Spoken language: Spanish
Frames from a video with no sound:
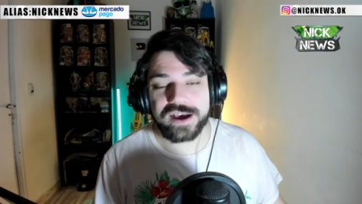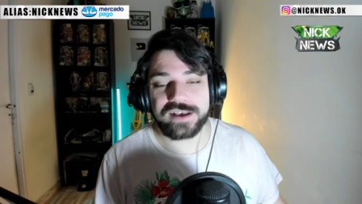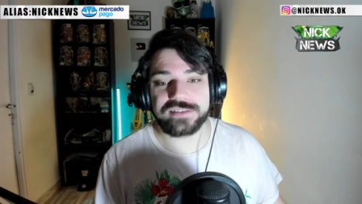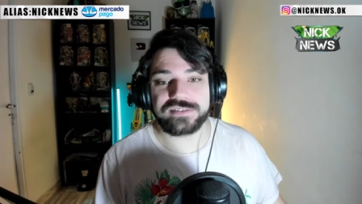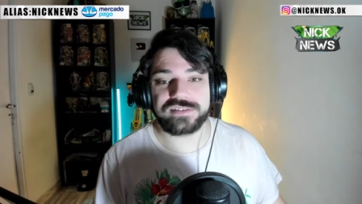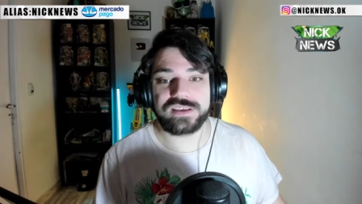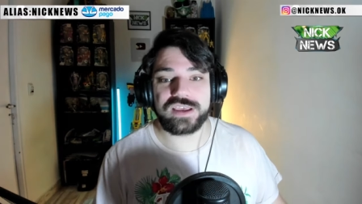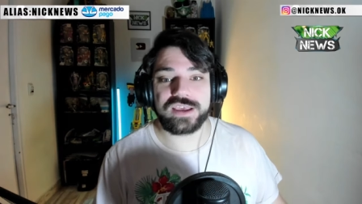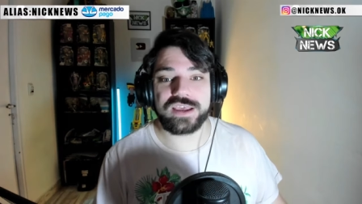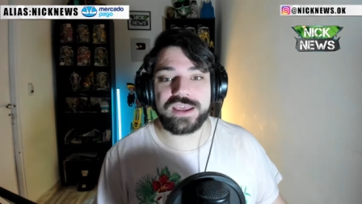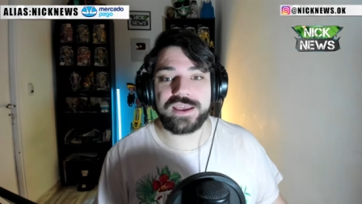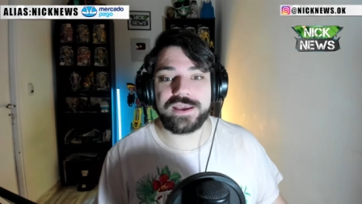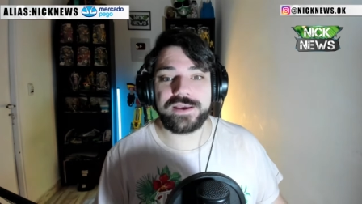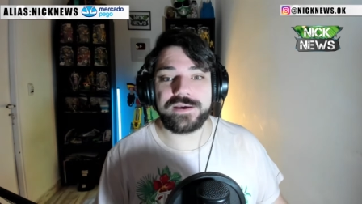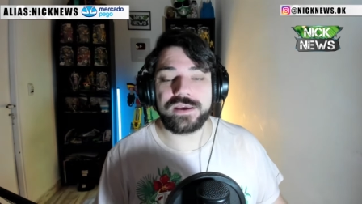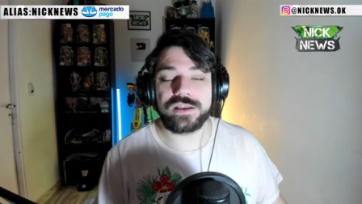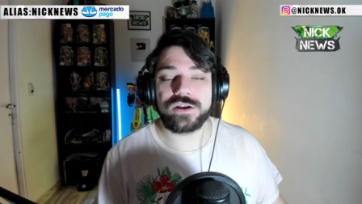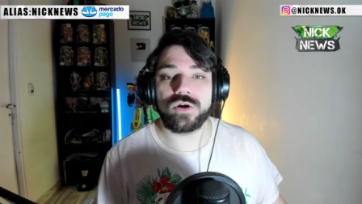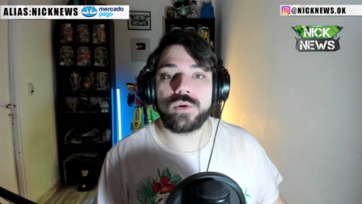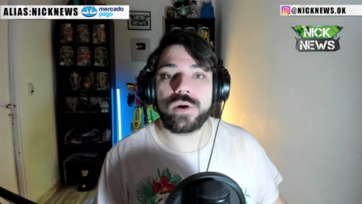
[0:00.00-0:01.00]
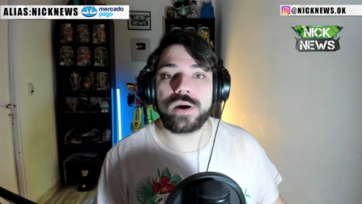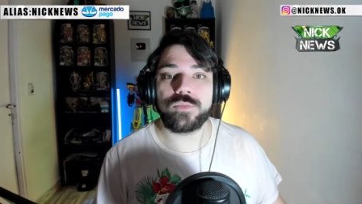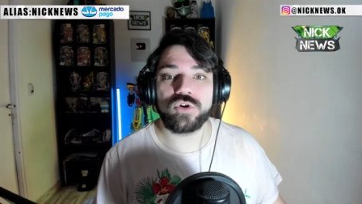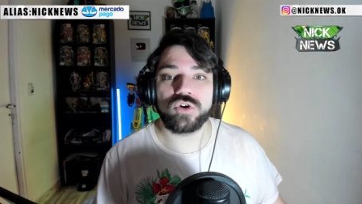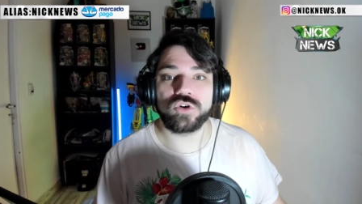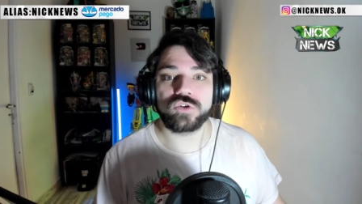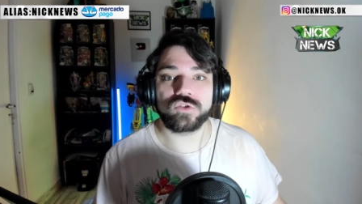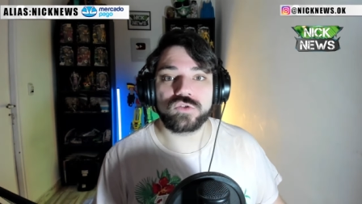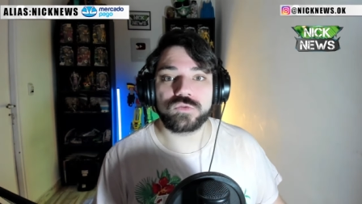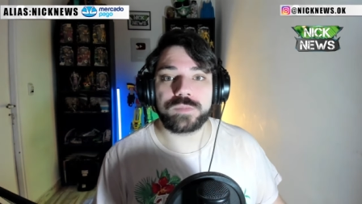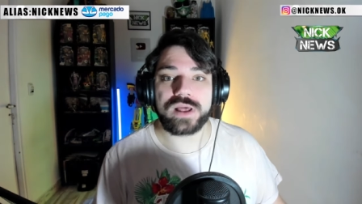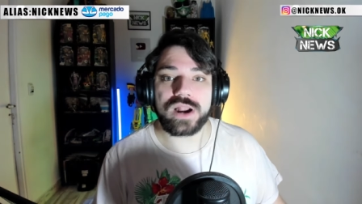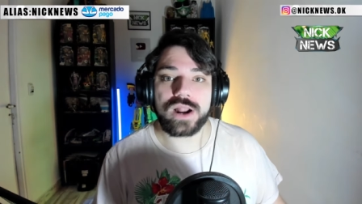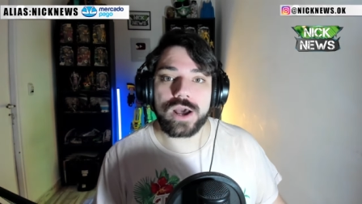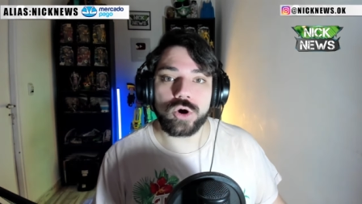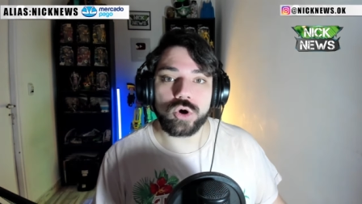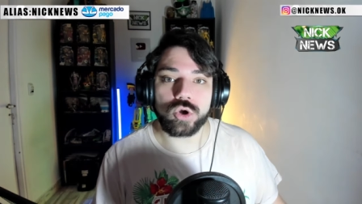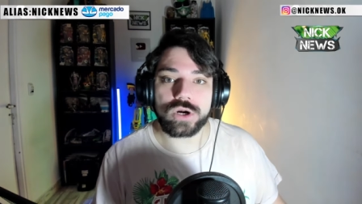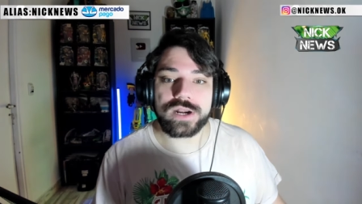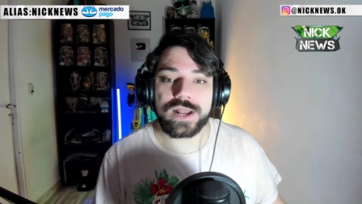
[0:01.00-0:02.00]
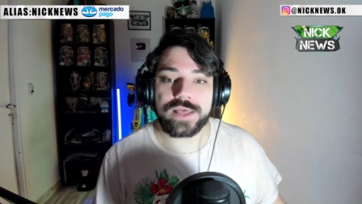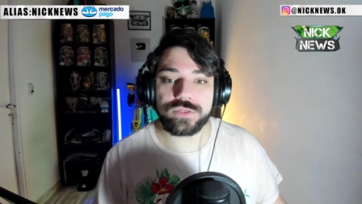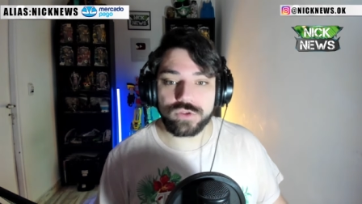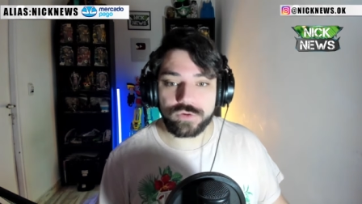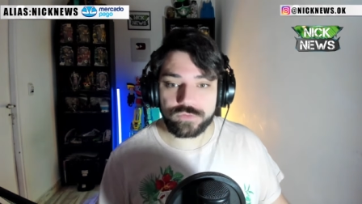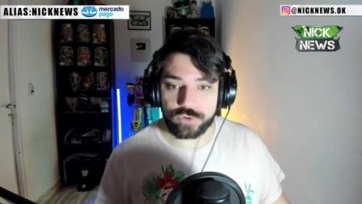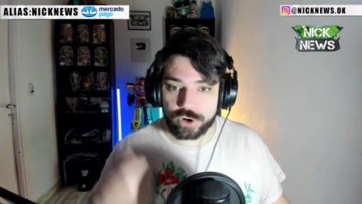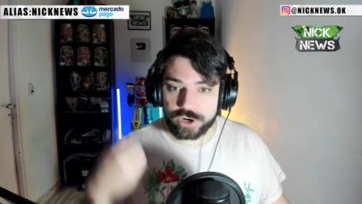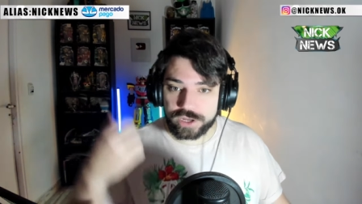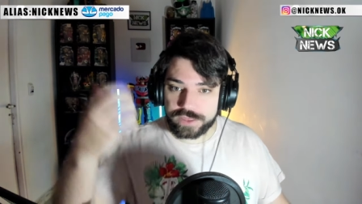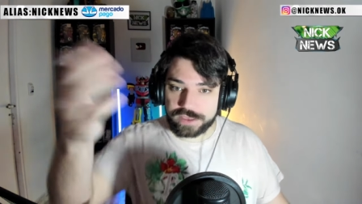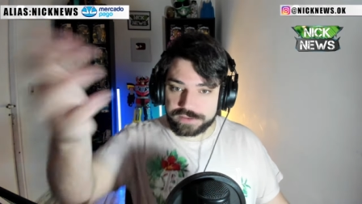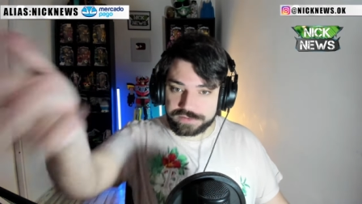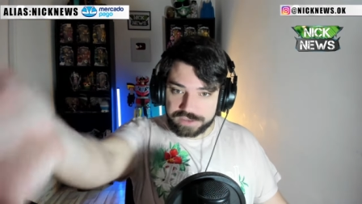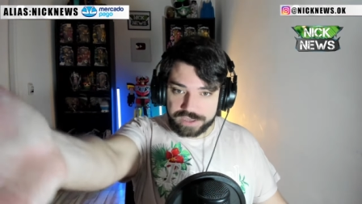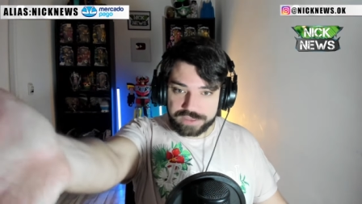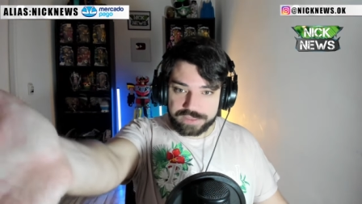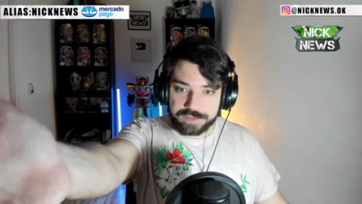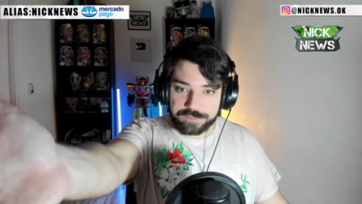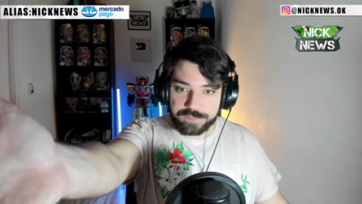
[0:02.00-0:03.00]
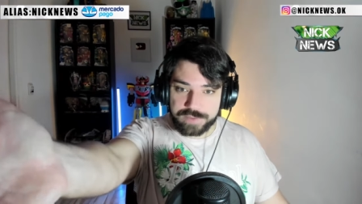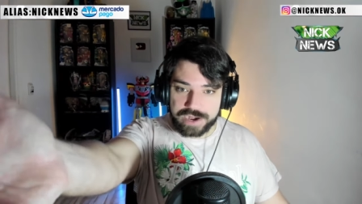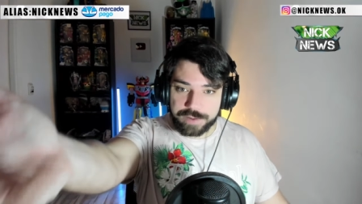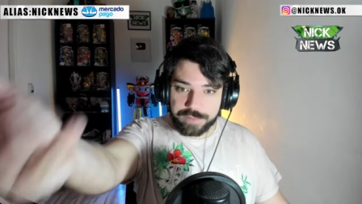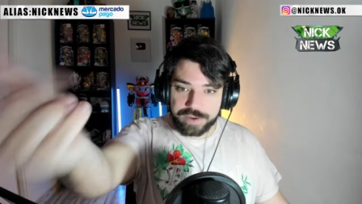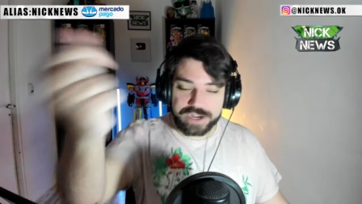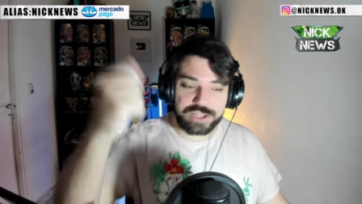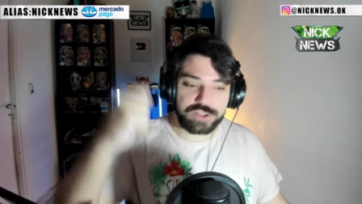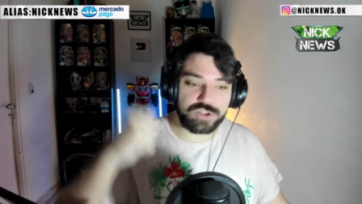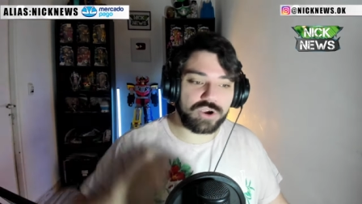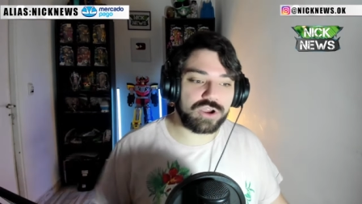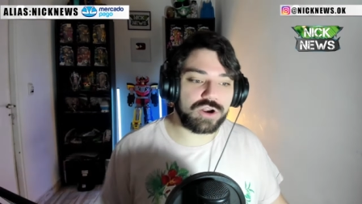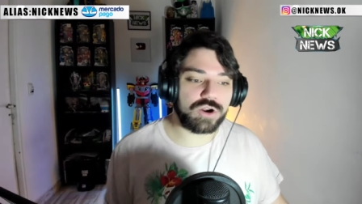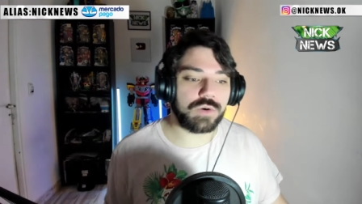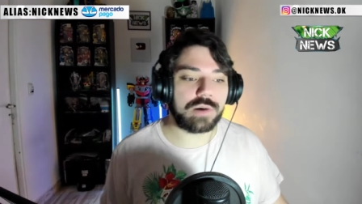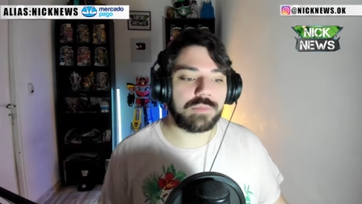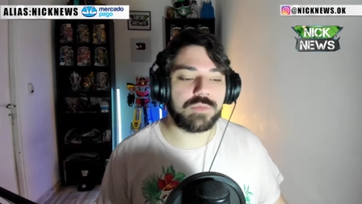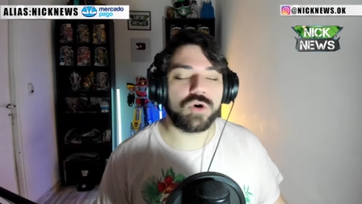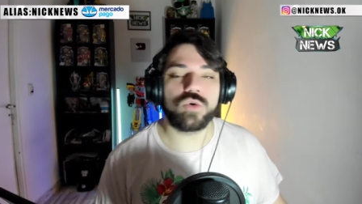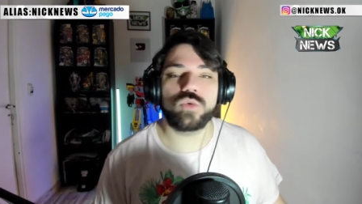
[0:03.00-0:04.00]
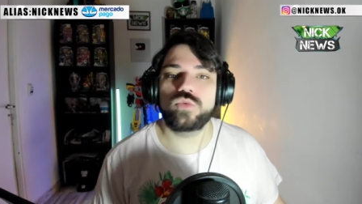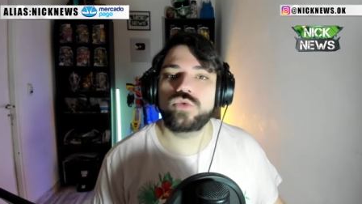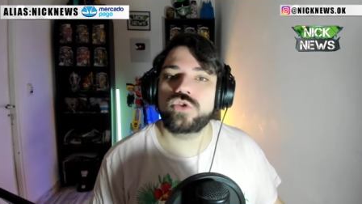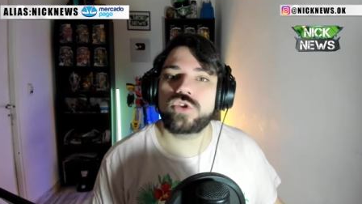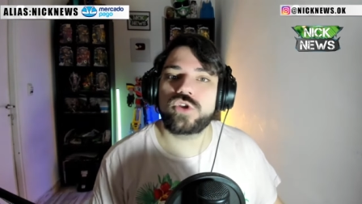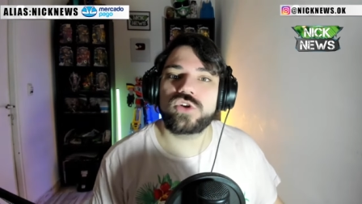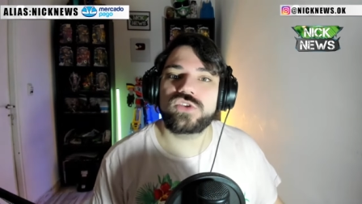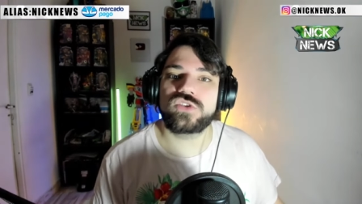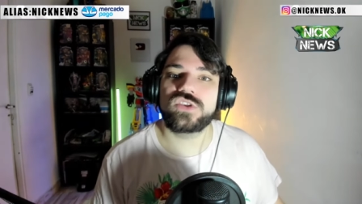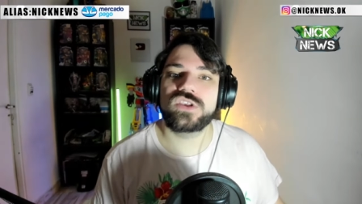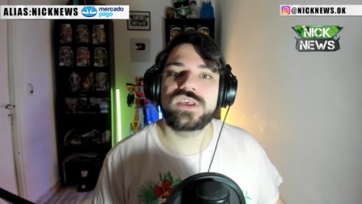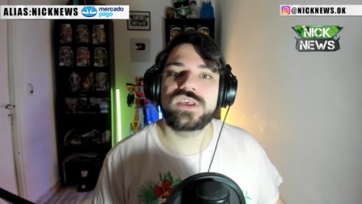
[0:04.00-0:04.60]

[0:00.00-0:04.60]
así que eh, nos vamos para Orlando, Florida, así que denme la manito que nos vamos juntos,